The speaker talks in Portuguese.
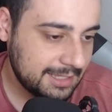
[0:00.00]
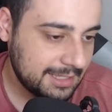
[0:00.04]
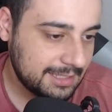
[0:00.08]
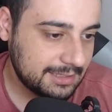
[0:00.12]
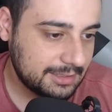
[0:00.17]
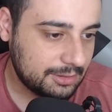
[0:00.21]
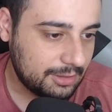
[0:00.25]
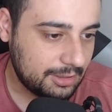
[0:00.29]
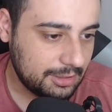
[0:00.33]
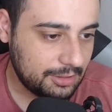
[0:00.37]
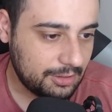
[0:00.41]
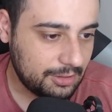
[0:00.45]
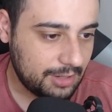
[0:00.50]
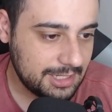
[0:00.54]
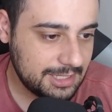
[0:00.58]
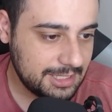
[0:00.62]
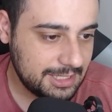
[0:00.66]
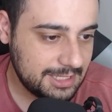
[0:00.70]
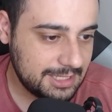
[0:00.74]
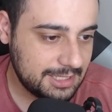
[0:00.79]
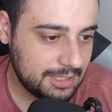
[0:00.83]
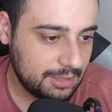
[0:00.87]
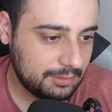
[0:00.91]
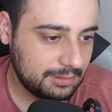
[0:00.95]
Então aqui ó, a
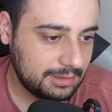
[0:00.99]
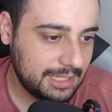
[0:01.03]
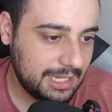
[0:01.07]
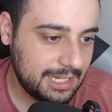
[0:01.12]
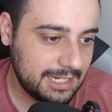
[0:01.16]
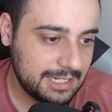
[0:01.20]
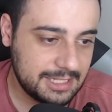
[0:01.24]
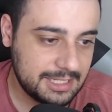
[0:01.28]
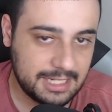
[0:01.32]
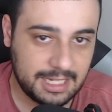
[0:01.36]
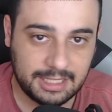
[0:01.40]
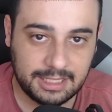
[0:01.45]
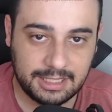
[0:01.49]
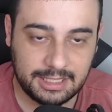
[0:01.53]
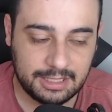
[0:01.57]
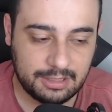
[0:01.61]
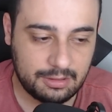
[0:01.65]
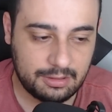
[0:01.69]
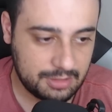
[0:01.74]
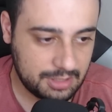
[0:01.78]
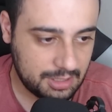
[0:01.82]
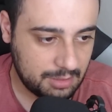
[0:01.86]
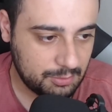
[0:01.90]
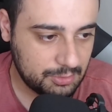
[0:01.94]
gente tem o Daily Check-in
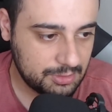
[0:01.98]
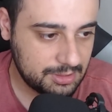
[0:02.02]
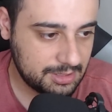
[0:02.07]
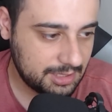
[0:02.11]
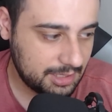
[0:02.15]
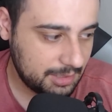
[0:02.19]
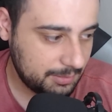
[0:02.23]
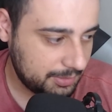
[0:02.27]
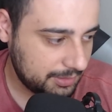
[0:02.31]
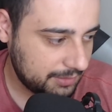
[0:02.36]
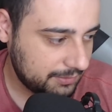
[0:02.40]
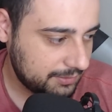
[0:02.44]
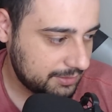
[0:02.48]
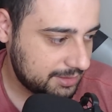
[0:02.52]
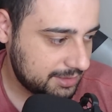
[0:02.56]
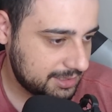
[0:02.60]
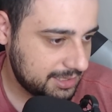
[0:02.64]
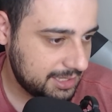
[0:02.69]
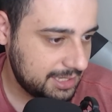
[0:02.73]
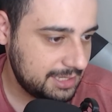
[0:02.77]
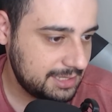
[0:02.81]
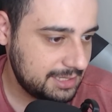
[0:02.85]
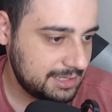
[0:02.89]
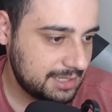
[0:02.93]
que eu já mostrei para
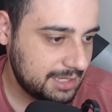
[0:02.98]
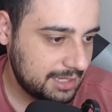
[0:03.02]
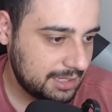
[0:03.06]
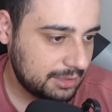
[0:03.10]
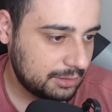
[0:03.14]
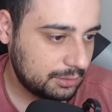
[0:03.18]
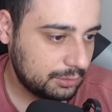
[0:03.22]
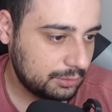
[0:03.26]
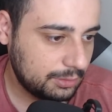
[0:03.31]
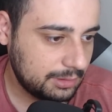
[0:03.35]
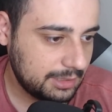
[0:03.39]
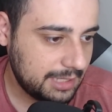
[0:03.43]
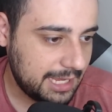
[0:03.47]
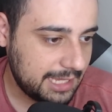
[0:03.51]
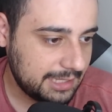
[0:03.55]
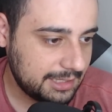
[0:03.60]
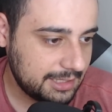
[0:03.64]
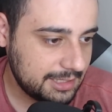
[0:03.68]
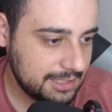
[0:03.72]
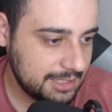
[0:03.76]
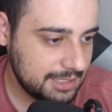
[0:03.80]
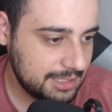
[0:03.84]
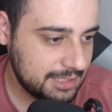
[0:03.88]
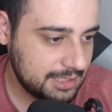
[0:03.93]
vocês. Do lado
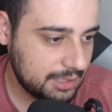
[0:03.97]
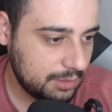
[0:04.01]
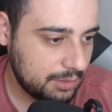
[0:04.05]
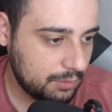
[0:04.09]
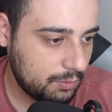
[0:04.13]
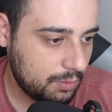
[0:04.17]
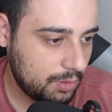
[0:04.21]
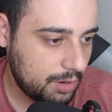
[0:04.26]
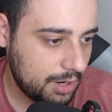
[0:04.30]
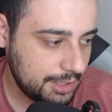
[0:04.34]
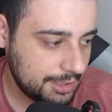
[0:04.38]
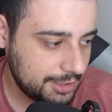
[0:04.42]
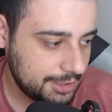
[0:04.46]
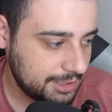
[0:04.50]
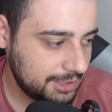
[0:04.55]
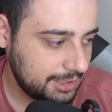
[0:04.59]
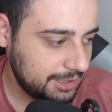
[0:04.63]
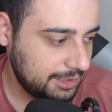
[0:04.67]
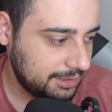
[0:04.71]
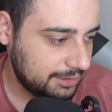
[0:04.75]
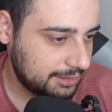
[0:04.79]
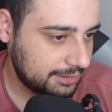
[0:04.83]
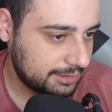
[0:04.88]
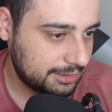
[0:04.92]
a gente tem o Watch
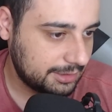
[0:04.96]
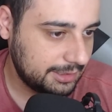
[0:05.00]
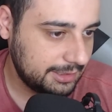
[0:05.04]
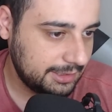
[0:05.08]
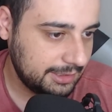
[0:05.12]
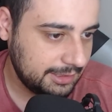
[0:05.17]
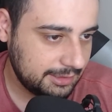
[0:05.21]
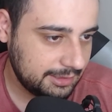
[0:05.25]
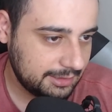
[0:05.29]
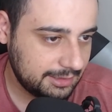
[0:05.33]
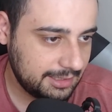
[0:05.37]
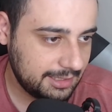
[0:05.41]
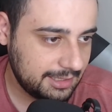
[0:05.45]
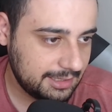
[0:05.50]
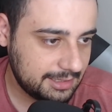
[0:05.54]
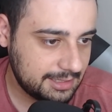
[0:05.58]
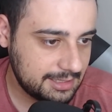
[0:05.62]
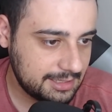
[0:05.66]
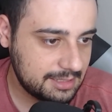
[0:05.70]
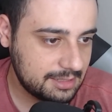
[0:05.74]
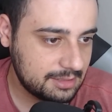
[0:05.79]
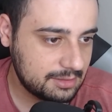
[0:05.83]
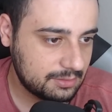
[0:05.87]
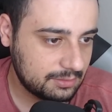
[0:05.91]
e Earn, né?
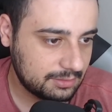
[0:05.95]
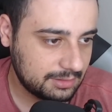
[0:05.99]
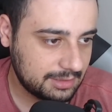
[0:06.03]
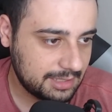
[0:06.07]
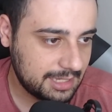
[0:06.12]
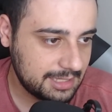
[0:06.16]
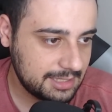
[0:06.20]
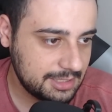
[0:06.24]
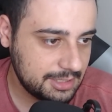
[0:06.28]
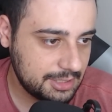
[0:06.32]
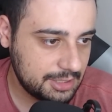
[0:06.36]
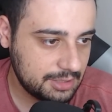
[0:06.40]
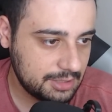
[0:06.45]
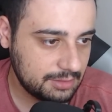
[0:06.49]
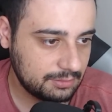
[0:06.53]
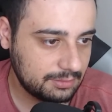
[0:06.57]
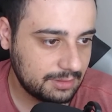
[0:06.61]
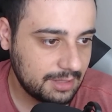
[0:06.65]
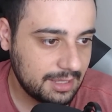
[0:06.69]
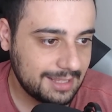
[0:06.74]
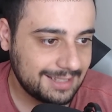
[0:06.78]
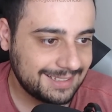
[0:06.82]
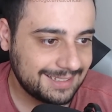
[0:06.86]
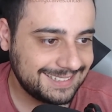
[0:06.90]
Aqui vocês vão estar tá
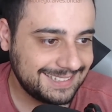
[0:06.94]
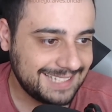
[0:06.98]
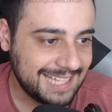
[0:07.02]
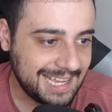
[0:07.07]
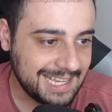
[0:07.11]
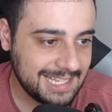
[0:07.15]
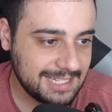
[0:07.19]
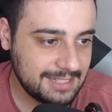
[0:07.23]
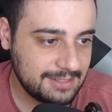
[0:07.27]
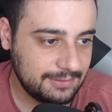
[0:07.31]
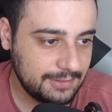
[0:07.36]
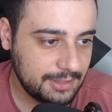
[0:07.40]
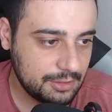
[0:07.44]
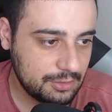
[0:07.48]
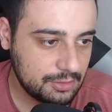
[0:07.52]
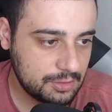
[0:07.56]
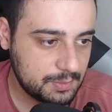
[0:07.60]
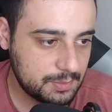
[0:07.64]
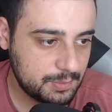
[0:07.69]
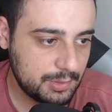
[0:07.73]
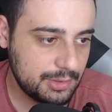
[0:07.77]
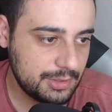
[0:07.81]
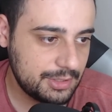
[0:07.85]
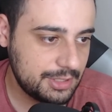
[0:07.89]
assistindo 10
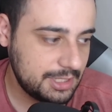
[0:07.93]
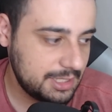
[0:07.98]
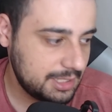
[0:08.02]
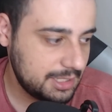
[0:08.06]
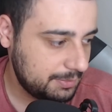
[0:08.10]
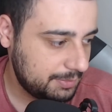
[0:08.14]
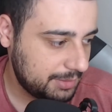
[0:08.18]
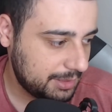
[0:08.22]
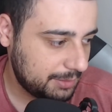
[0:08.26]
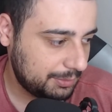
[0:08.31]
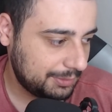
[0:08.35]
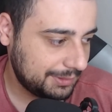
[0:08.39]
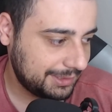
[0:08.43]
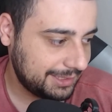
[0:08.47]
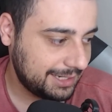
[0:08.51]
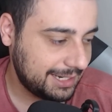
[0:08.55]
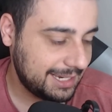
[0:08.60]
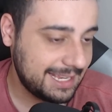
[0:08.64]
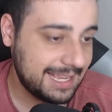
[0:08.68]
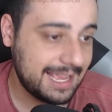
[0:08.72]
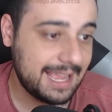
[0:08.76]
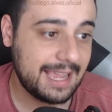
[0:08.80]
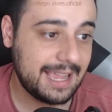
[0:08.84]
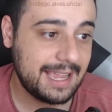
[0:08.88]
vídeos por dia para poder
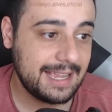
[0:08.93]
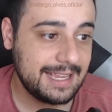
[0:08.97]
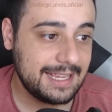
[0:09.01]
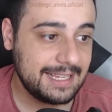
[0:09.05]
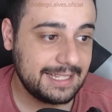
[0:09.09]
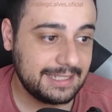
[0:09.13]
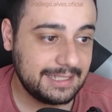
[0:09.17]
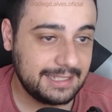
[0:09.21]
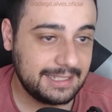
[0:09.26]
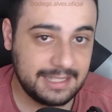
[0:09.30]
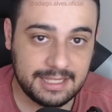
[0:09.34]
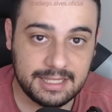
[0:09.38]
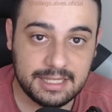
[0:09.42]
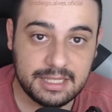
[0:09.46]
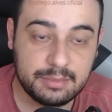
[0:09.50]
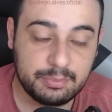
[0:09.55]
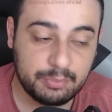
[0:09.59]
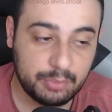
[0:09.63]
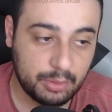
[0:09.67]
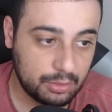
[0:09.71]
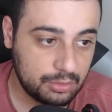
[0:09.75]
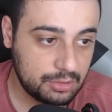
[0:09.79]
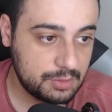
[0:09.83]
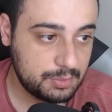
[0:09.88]
ganhar 15
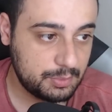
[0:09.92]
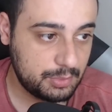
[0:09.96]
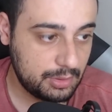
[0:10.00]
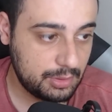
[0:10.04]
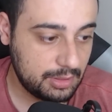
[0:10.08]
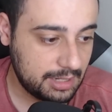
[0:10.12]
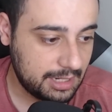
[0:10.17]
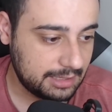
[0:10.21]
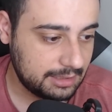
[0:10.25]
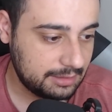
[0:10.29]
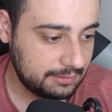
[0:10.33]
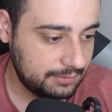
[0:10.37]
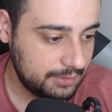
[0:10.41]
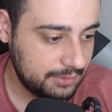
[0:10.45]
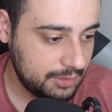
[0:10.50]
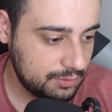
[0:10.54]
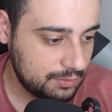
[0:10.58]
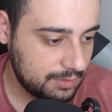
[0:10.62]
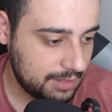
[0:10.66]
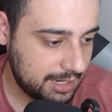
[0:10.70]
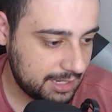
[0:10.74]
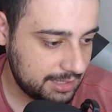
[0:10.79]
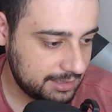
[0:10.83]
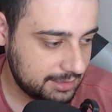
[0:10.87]
pontos por cada
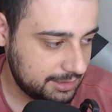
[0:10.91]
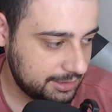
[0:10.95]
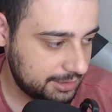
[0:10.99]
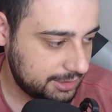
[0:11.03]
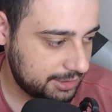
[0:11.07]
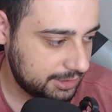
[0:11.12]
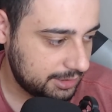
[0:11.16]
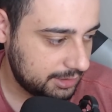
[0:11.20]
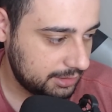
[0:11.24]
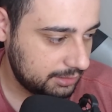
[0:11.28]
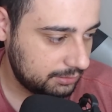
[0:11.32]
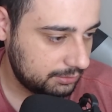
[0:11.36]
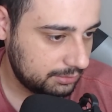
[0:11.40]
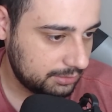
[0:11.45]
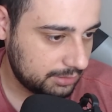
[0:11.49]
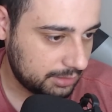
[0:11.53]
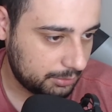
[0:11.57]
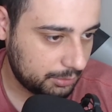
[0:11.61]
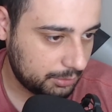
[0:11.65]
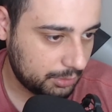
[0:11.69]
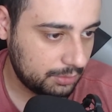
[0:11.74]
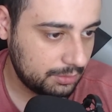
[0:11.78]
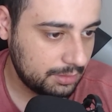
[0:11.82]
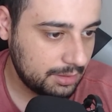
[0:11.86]
vídeo assistido, tá
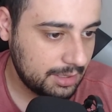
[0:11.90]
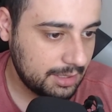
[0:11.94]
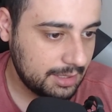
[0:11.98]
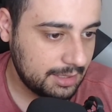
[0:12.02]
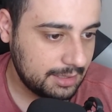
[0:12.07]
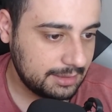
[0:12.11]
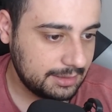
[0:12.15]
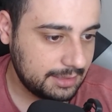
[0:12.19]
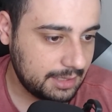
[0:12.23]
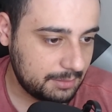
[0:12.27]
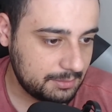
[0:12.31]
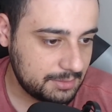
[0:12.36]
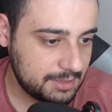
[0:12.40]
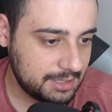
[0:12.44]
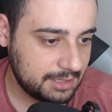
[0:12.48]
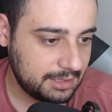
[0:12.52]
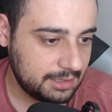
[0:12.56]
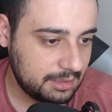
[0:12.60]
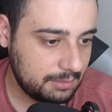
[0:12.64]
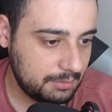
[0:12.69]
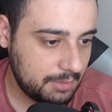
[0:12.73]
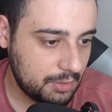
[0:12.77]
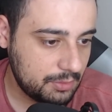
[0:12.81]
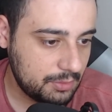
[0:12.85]
bom? Temos
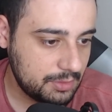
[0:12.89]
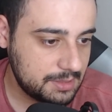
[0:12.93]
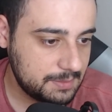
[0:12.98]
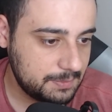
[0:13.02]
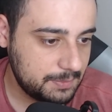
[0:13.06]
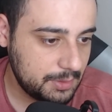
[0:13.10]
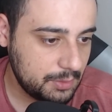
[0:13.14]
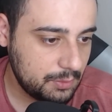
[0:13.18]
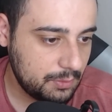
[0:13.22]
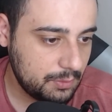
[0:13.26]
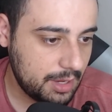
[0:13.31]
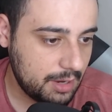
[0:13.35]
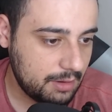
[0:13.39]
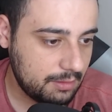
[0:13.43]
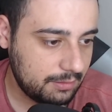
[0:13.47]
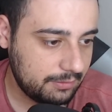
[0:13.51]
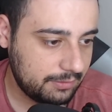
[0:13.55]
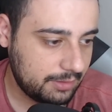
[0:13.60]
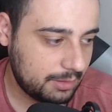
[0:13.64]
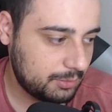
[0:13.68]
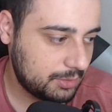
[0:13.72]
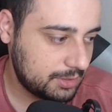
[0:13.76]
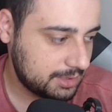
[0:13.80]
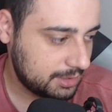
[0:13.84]
aqui também o Spinwell, a
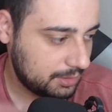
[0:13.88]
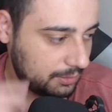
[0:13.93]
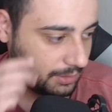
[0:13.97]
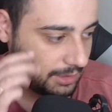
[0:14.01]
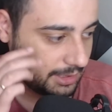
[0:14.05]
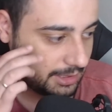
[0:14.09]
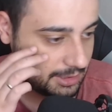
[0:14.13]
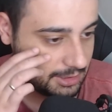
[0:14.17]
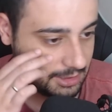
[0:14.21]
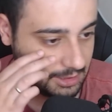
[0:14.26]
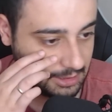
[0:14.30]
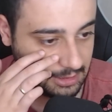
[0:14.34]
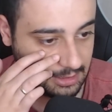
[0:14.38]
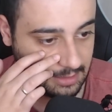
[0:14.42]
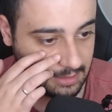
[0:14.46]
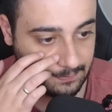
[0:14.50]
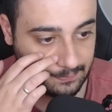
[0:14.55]
famosa roletinha.